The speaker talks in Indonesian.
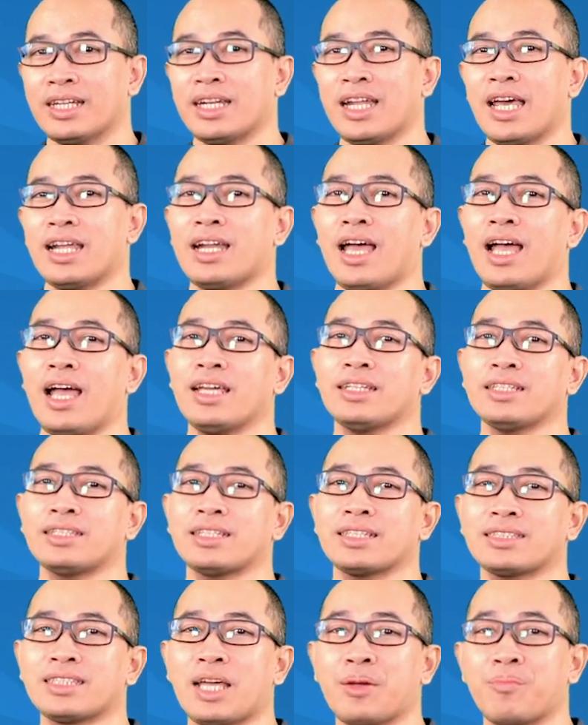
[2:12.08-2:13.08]
dan
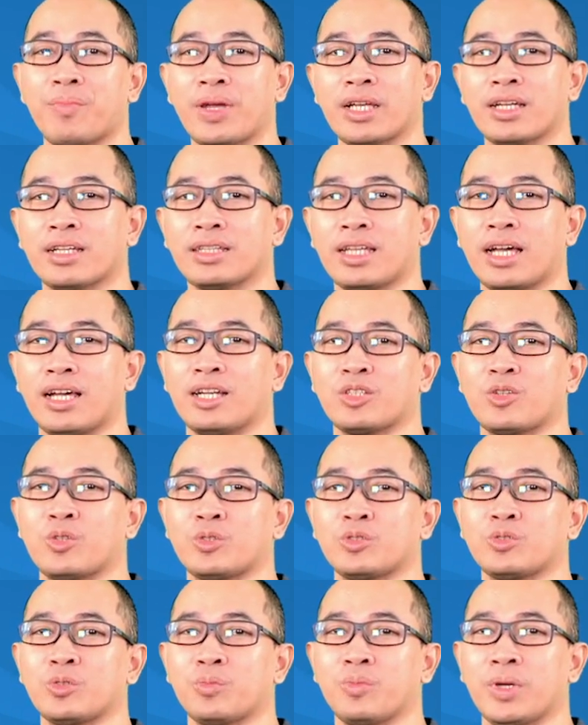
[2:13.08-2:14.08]
akhirnya sampai ke tangan
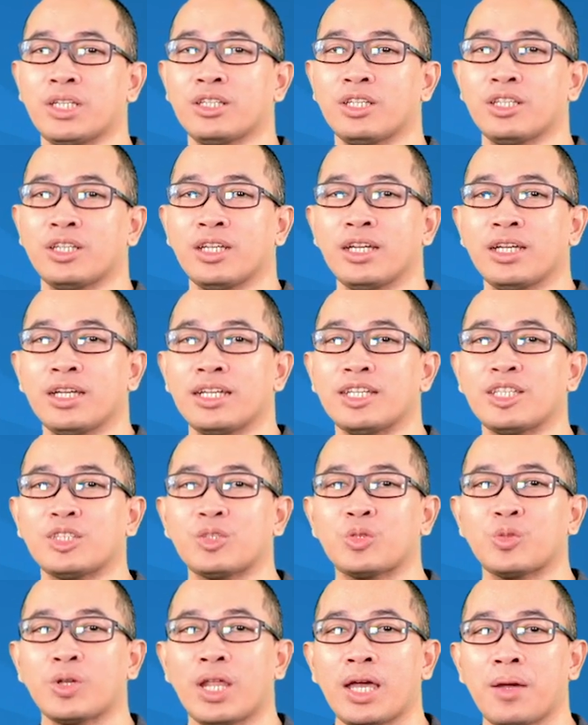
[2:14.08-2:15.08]
konsumen,
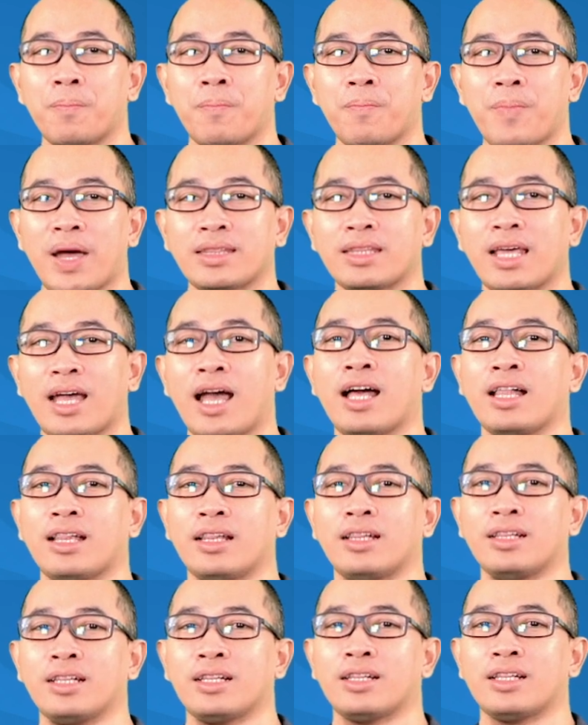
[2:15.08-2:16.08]
itulah empat hal
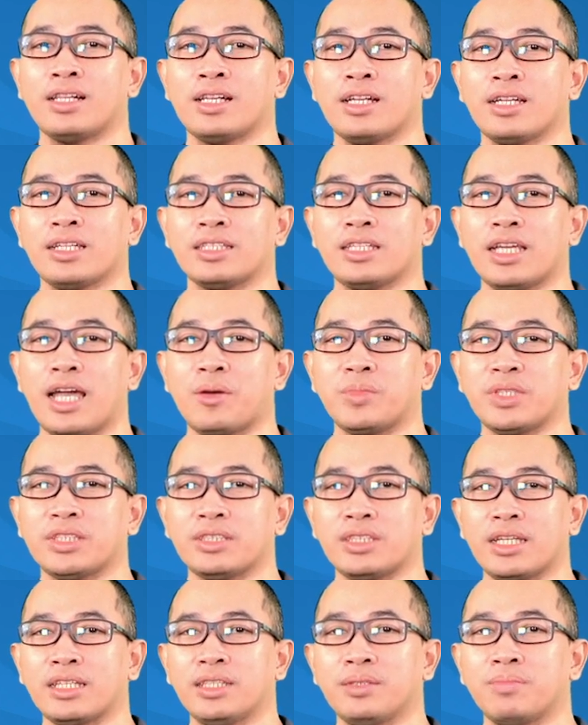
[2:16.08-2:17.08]
yang
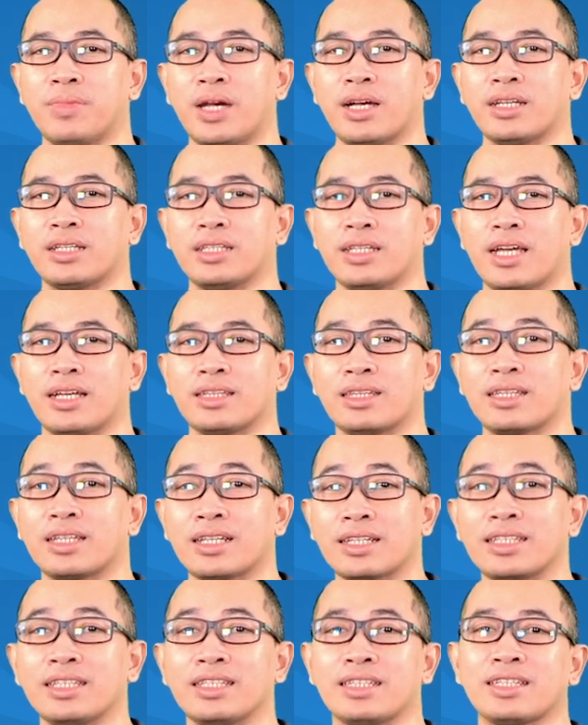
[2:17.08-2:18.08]
menjadi bagian
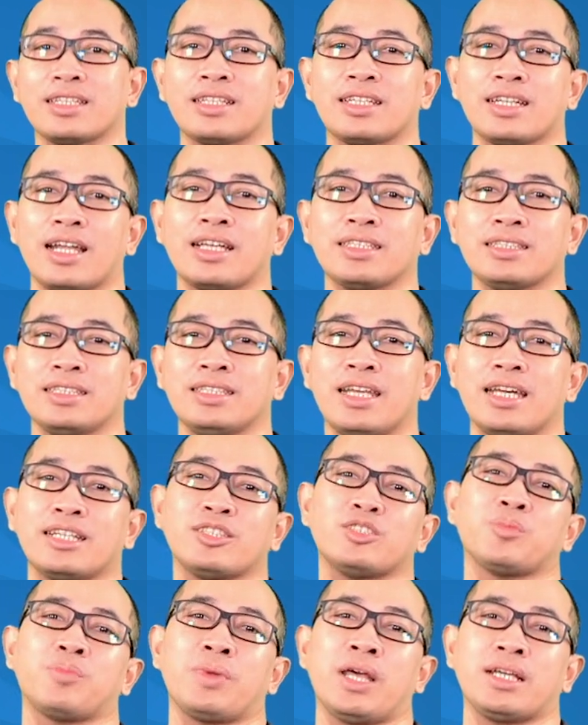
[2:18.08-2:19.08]
terintegrasi dari
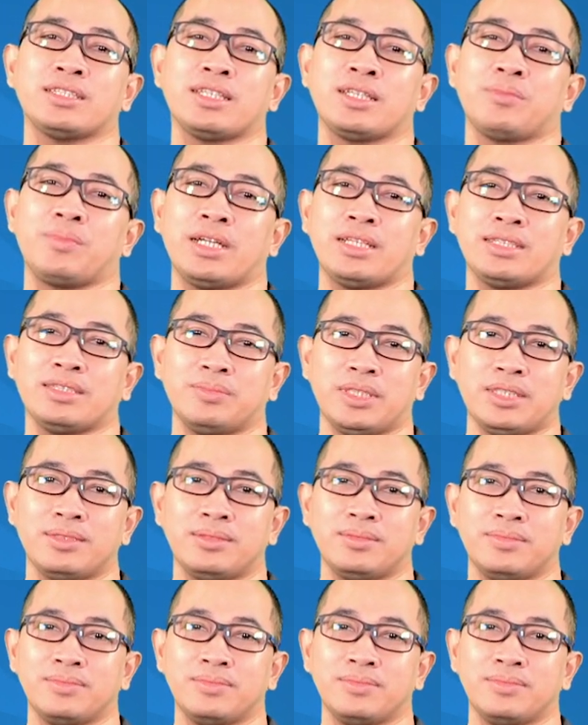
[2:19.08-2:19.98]
supply chain management.